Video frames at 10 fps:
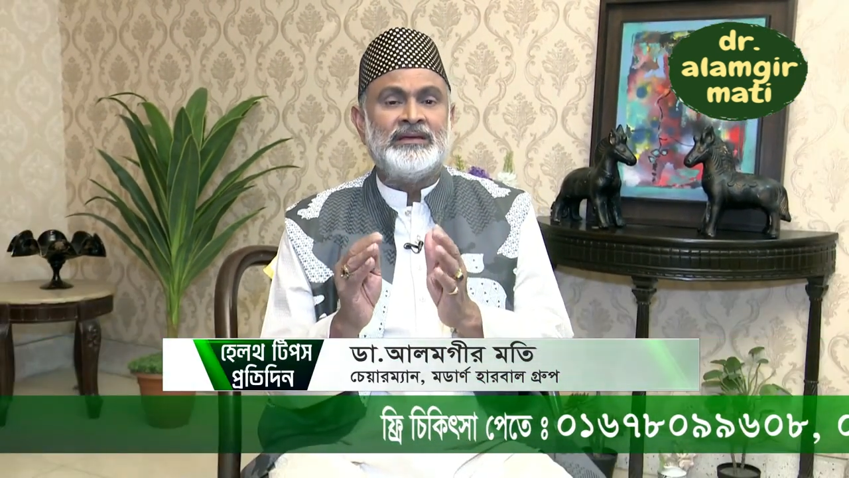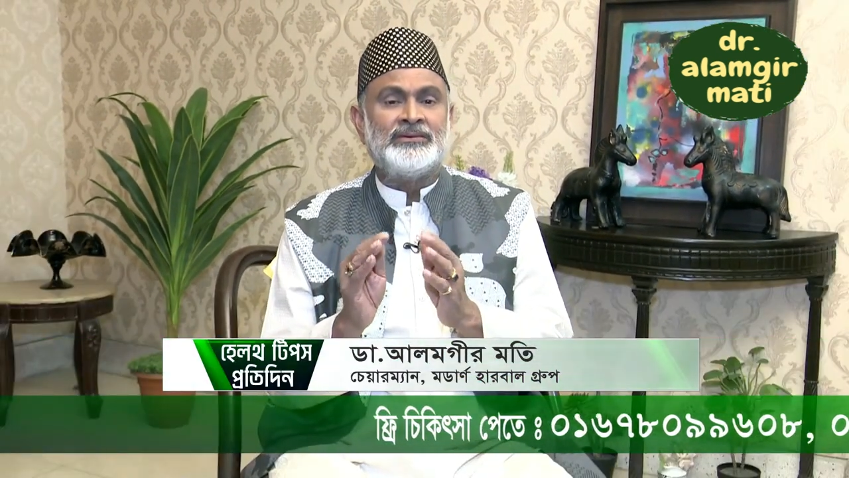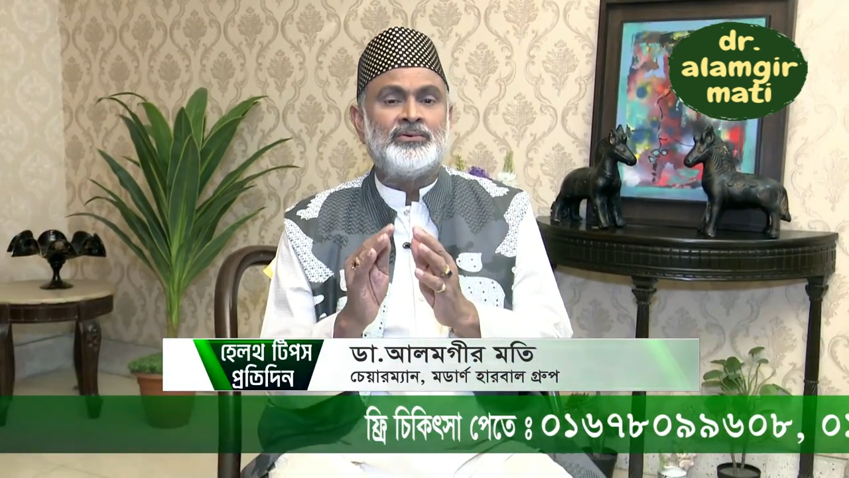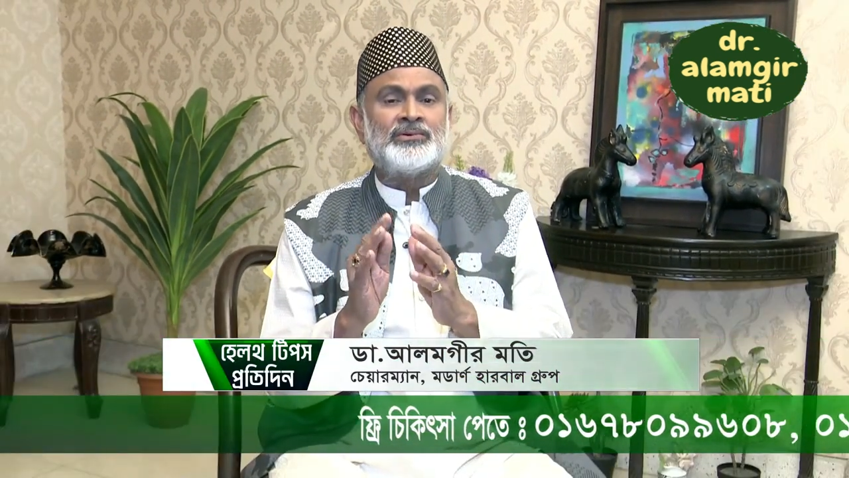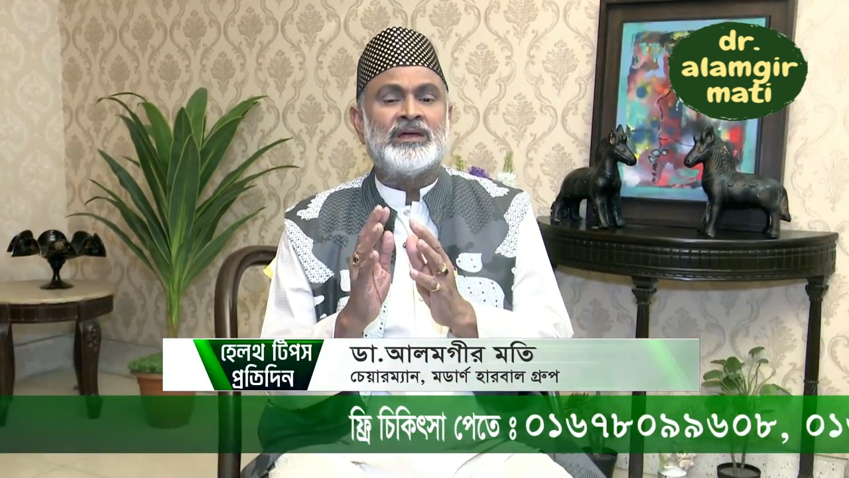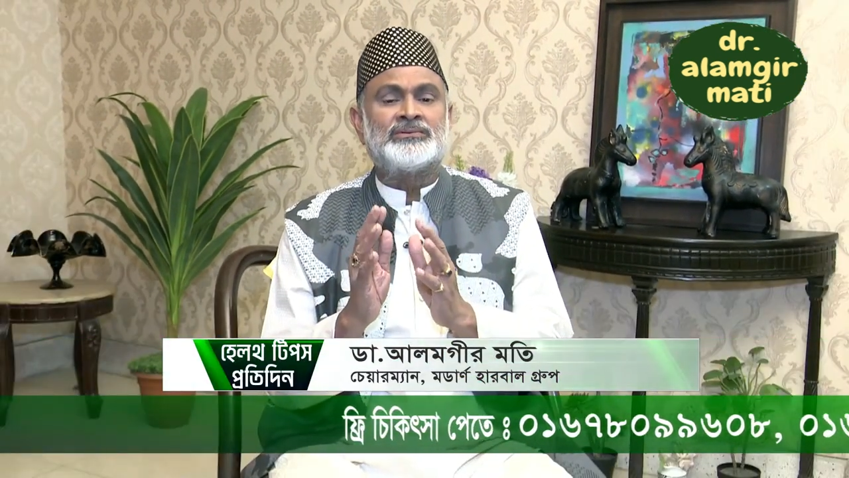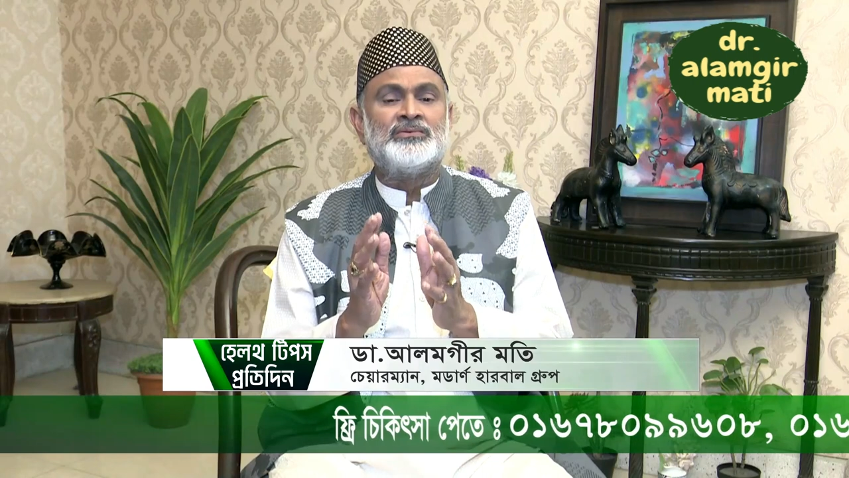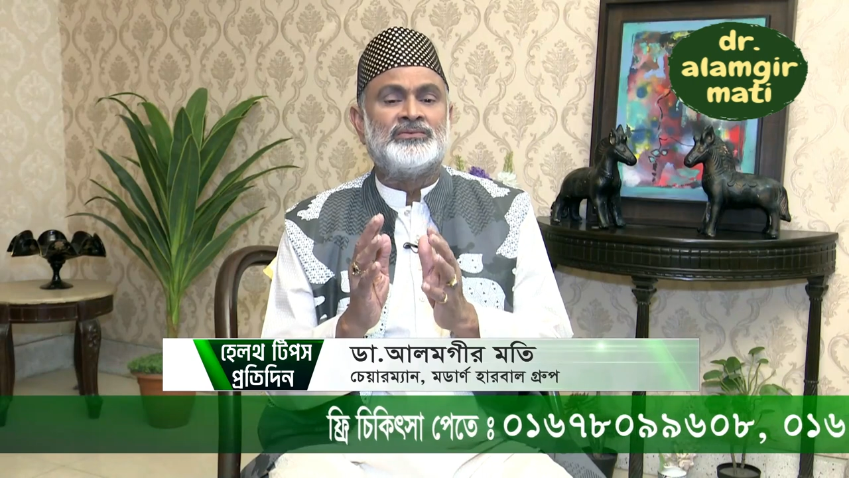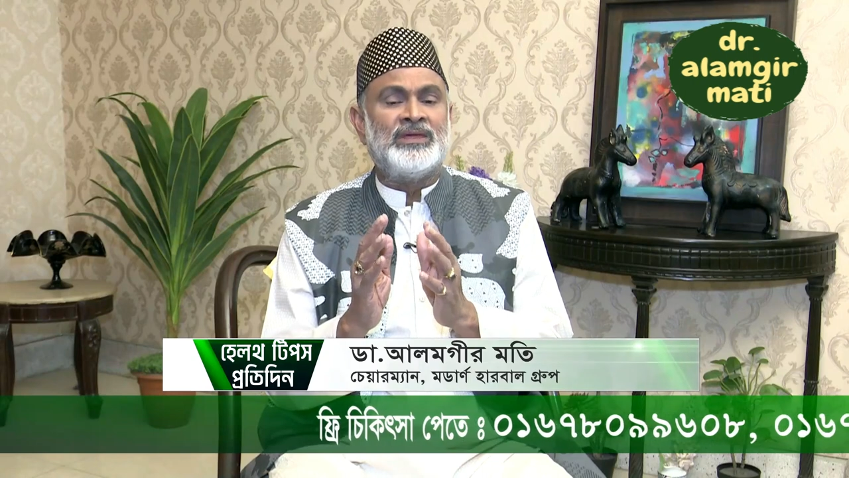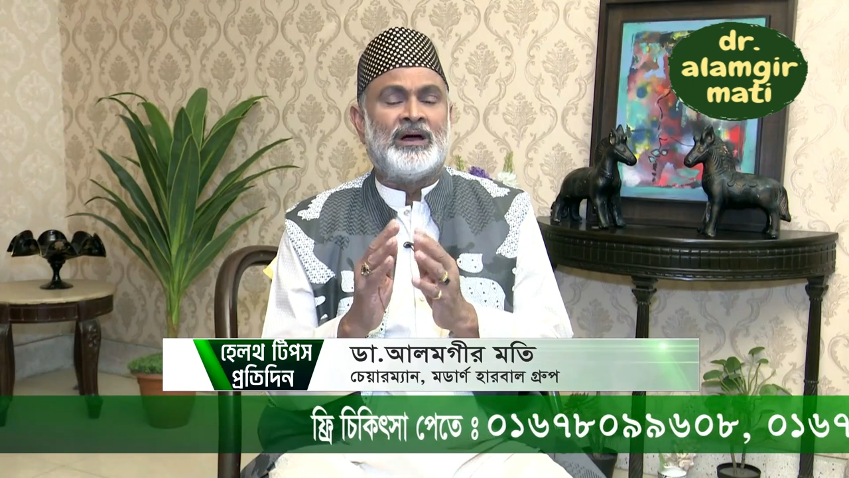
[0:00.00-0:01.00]
এই রোগটা
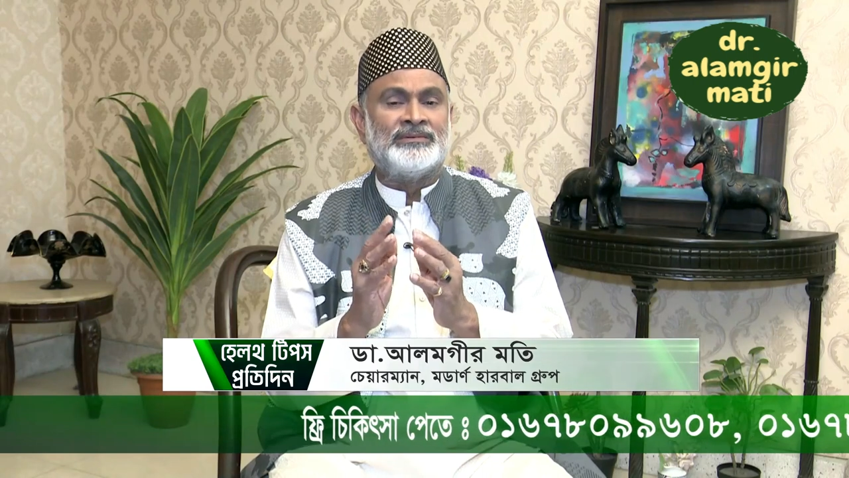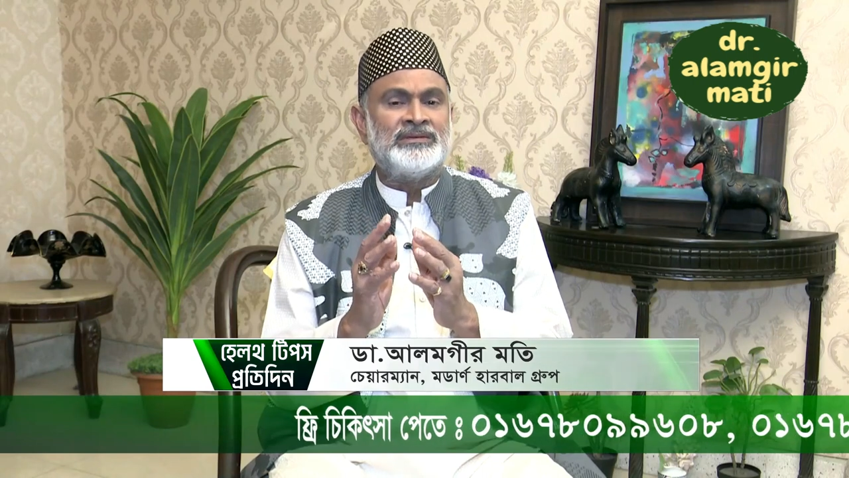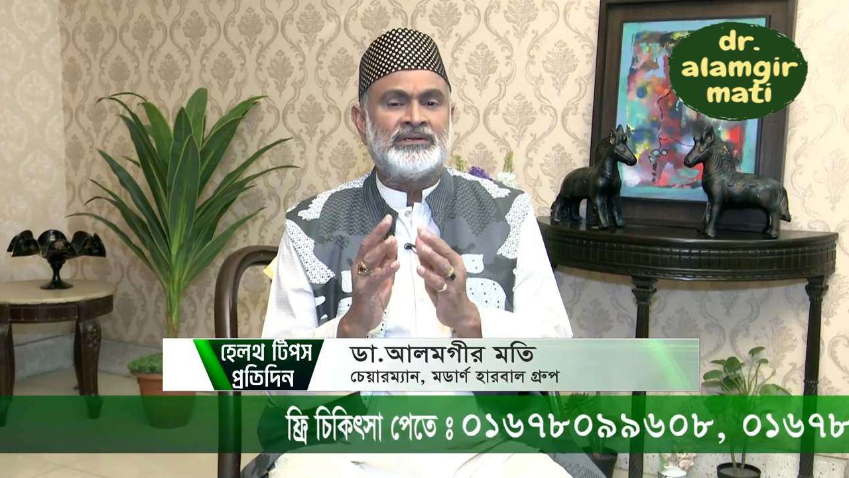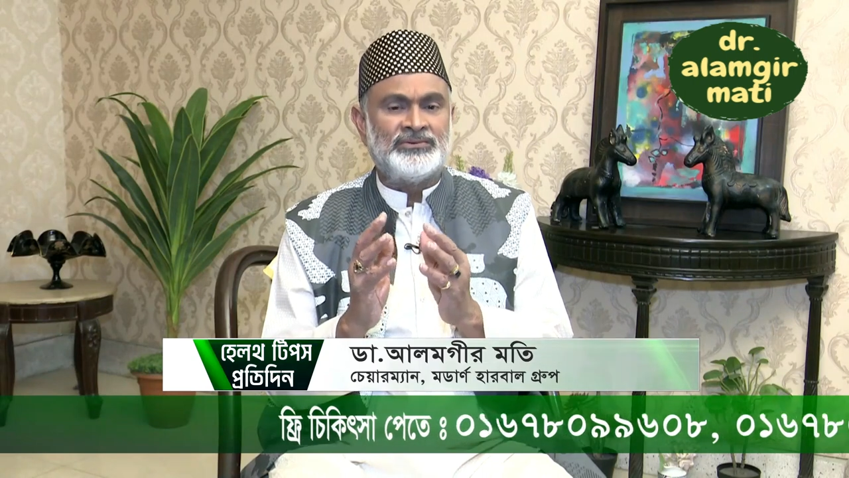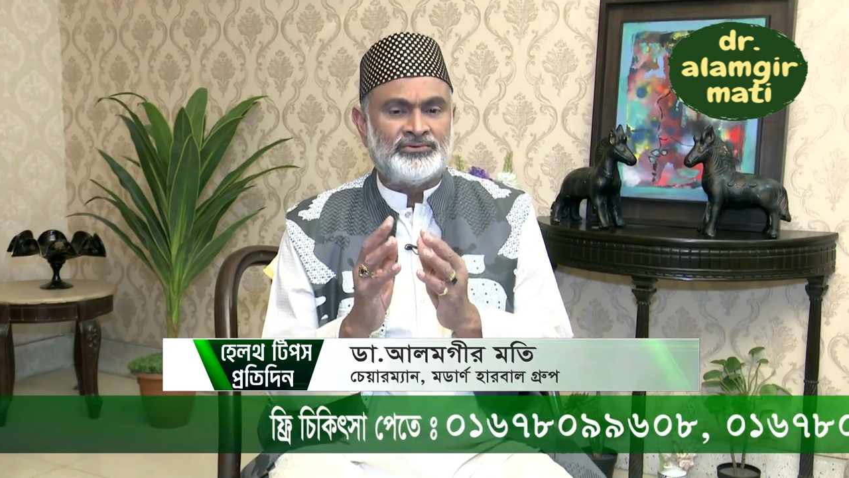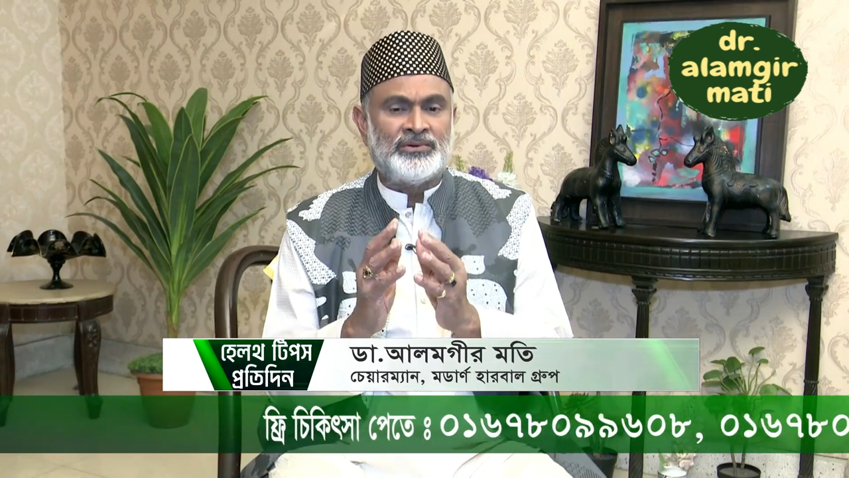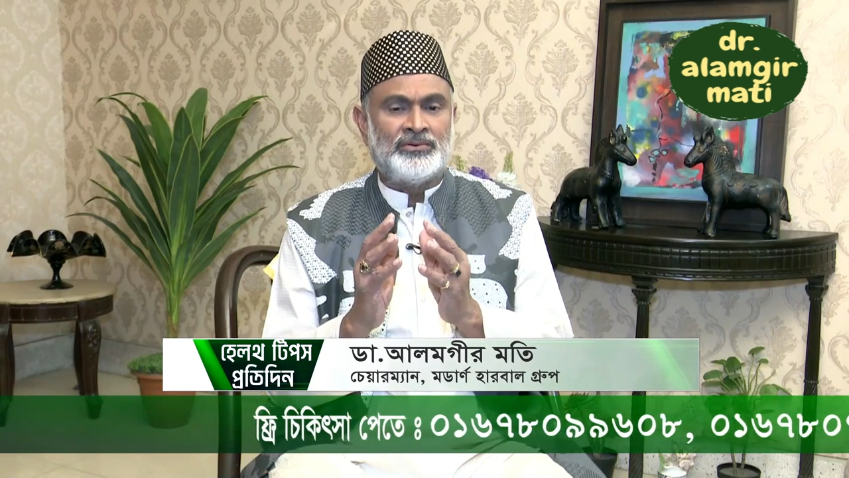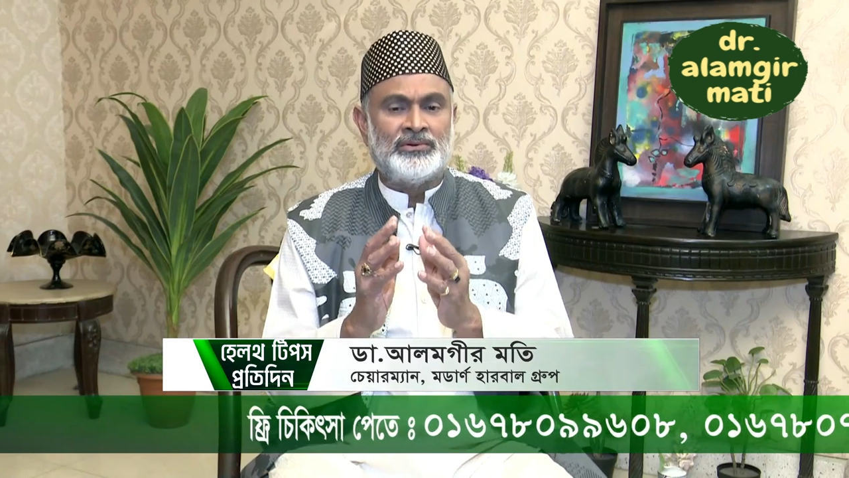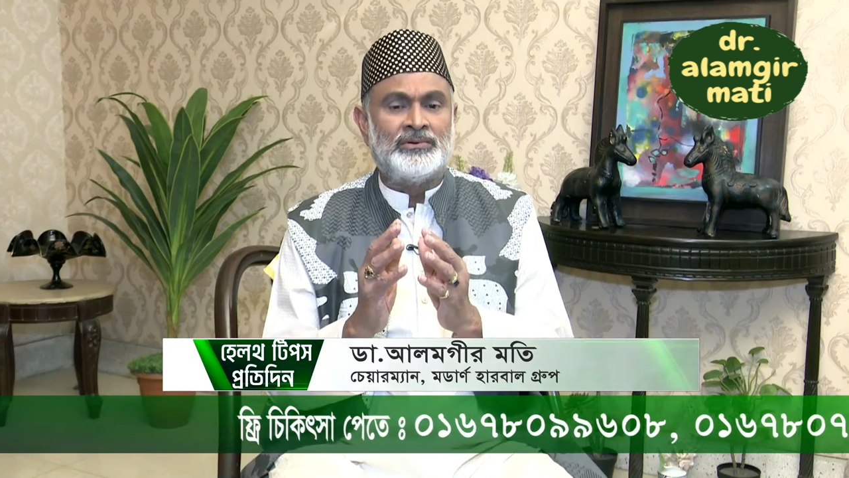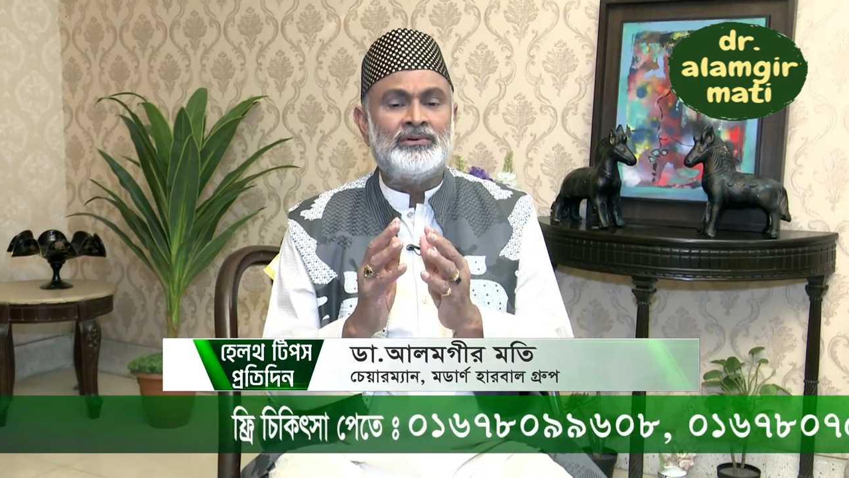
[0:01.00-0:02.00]
সম্বন্ধে আমাদের কিছুটা
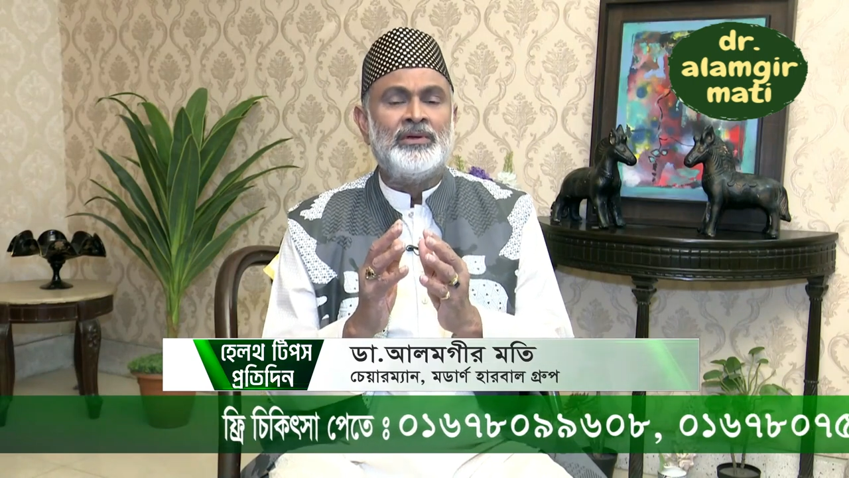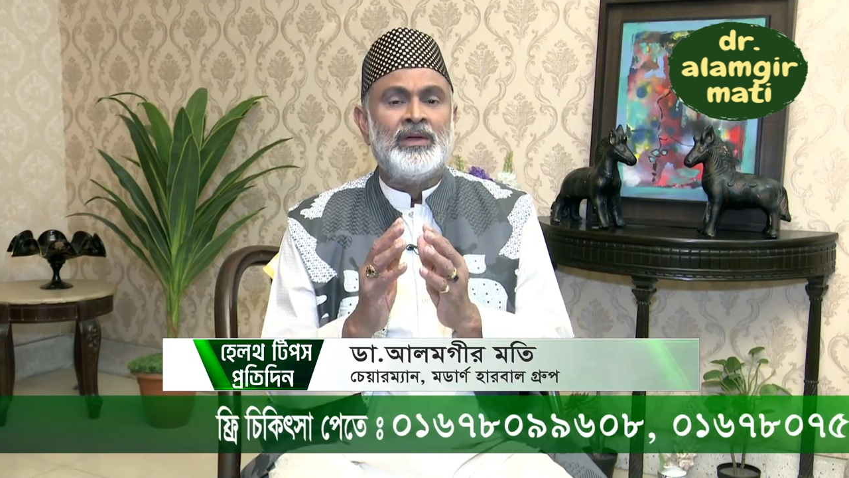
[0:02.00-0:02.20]
হলেও